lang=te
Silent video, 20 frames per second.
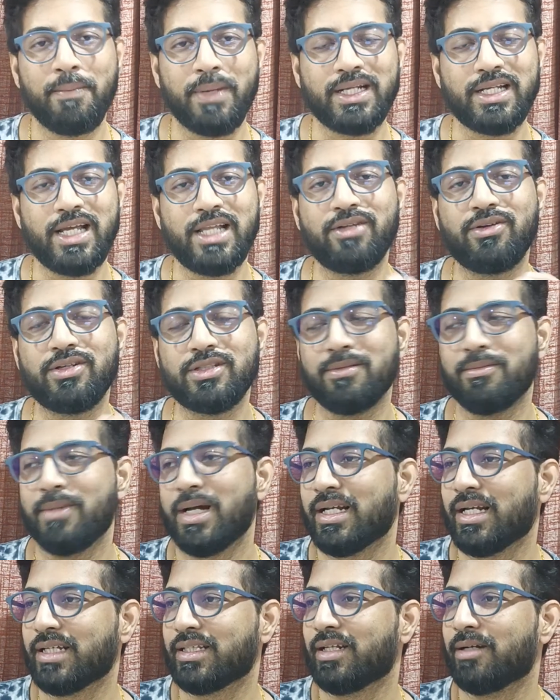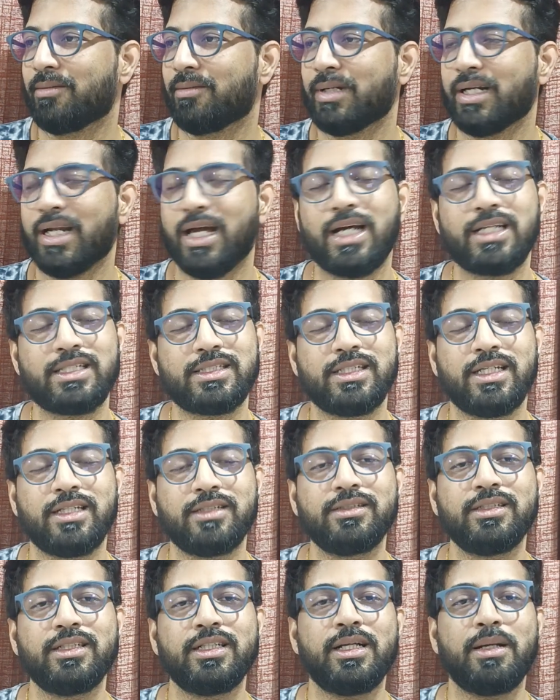ప్రశాంత్ కోసం మాట్లాడుతున్నారు మన నాగార్జున
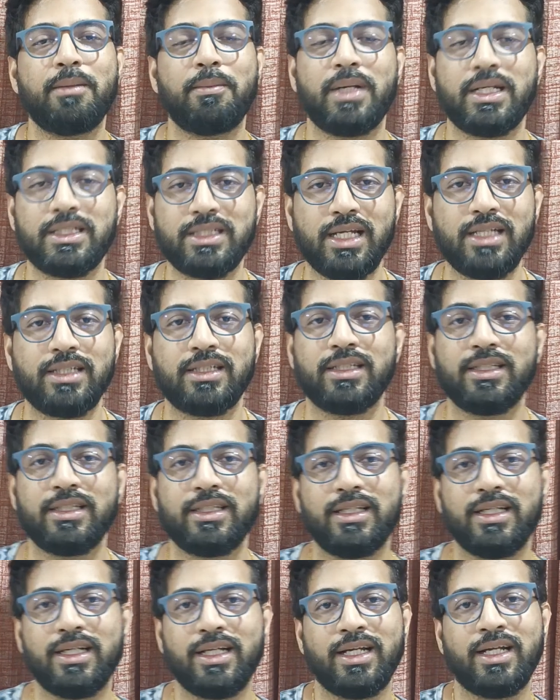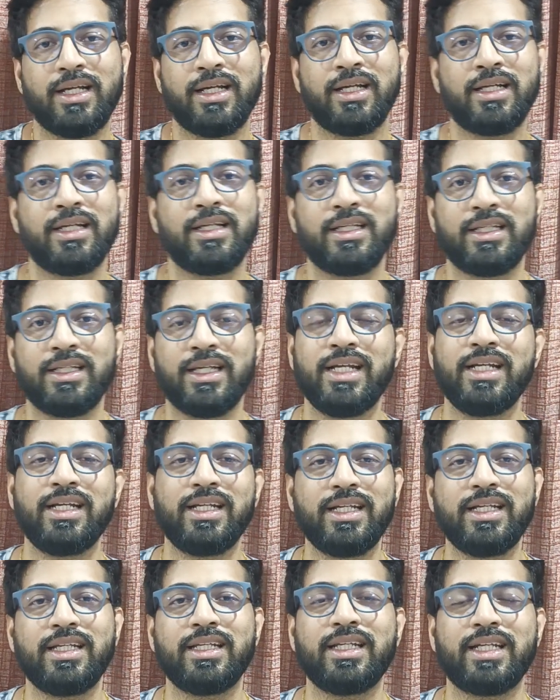గారు ప్రశాంత్
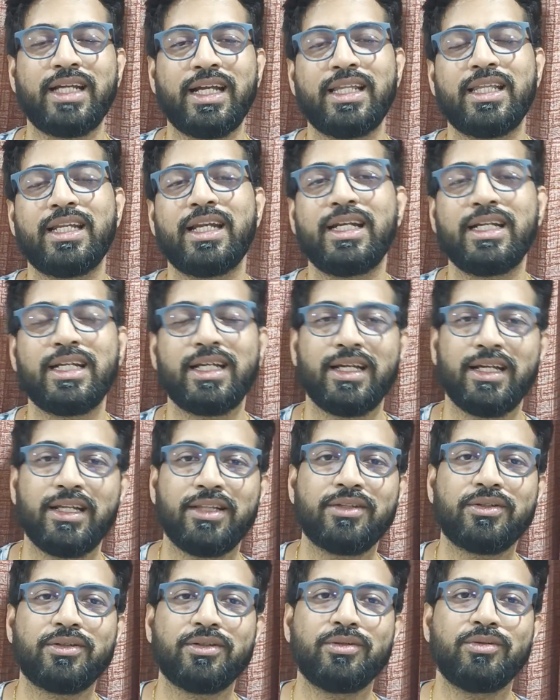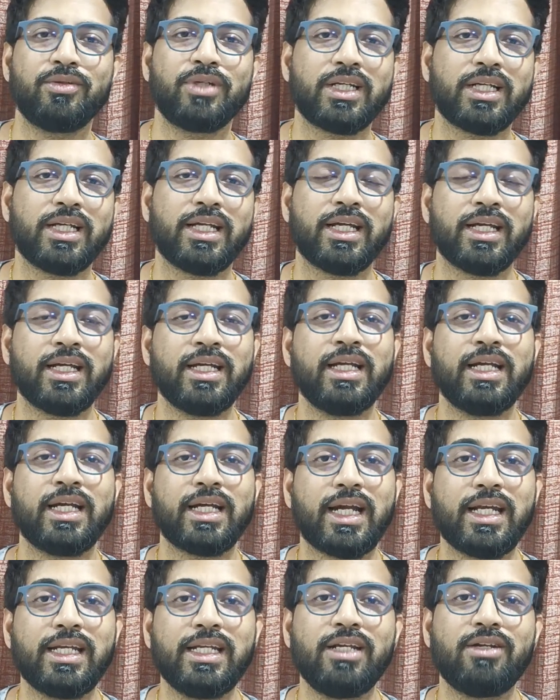ఏంటి నీకు ఏదైనా అంటే ఎందుకు ఊరికినే
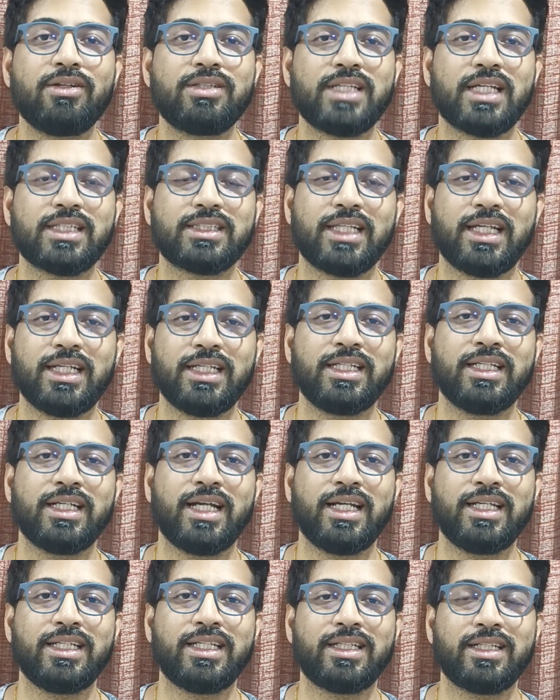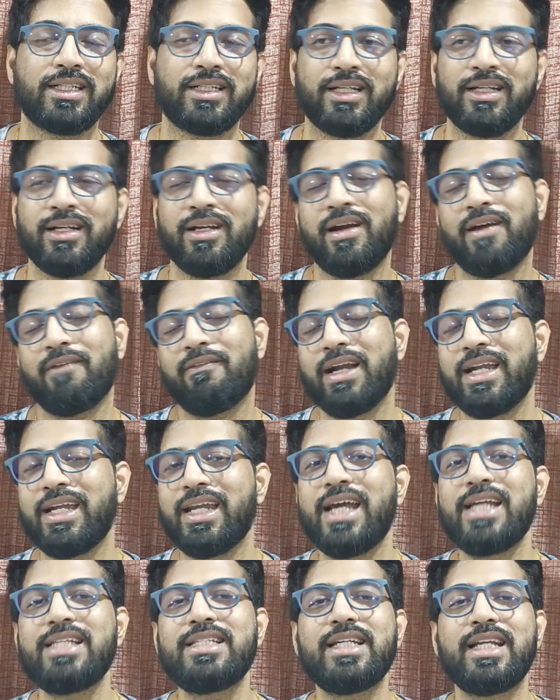కన్నీళ్ళు వచ్చేస్తాయి అవి ఏంటంటే వాడి
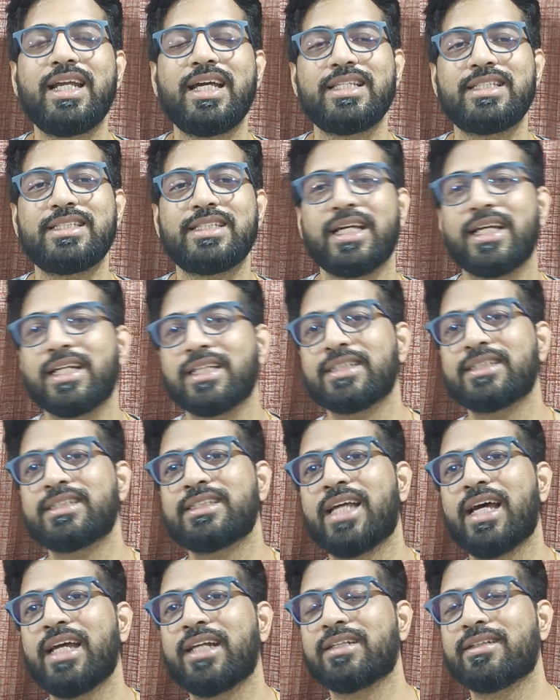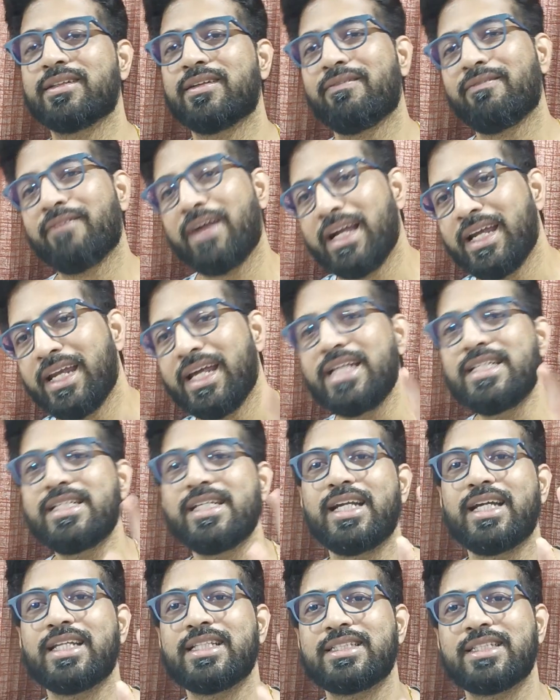నేచర్ అది సార్ సార్ వాడి
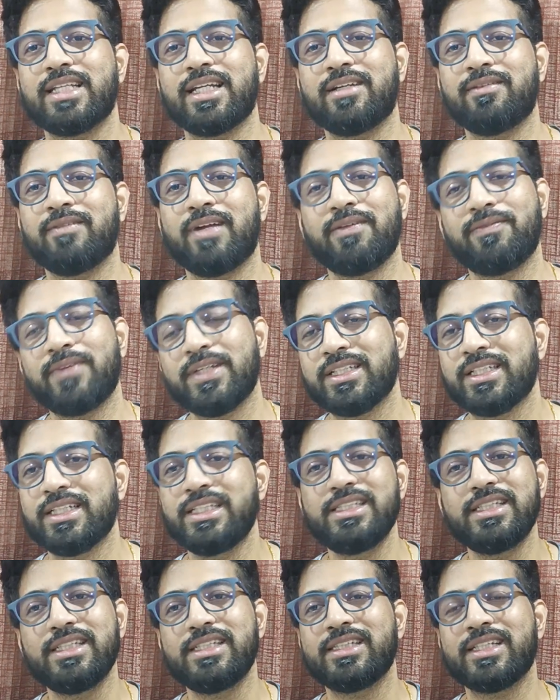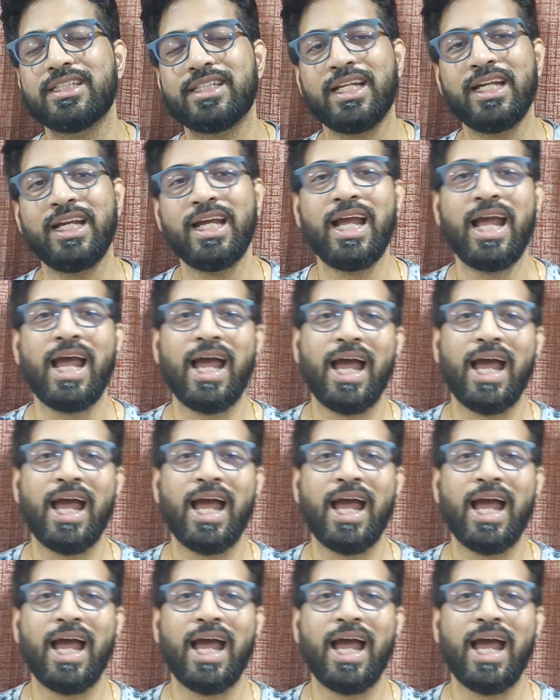నేచర్ అది సార్ వాడు ఫస్ట్ నుంచి ఇంతే సార్